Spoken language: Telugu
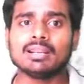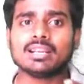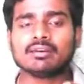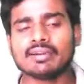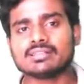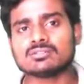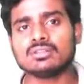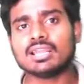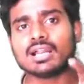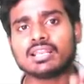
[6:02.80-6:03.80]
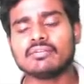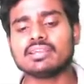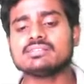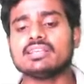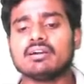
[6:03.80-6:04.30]
అనే డివైస్ ఉంది ఆ
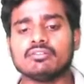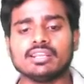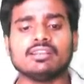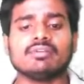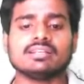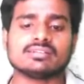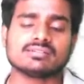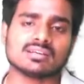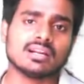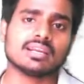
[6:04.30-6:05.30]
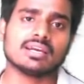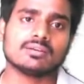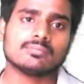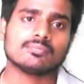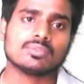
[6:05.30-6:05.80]
డివైస్ని ఎవరు ఇన్వెంట్ చేశారో అడిగారు
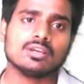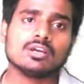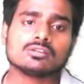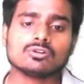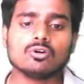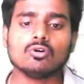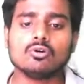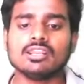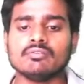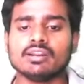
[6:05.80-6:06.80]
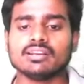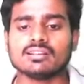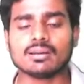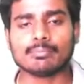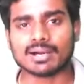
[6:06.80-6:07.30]
సో హూ ఇన్వెంటెడ్
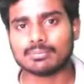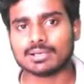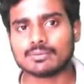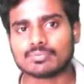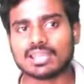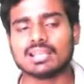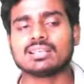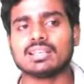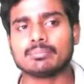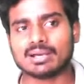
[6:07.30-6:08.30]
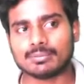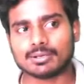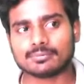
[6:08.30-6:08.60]
ద బల్బ్ ఎలక్ట్రిక్ బల్బ్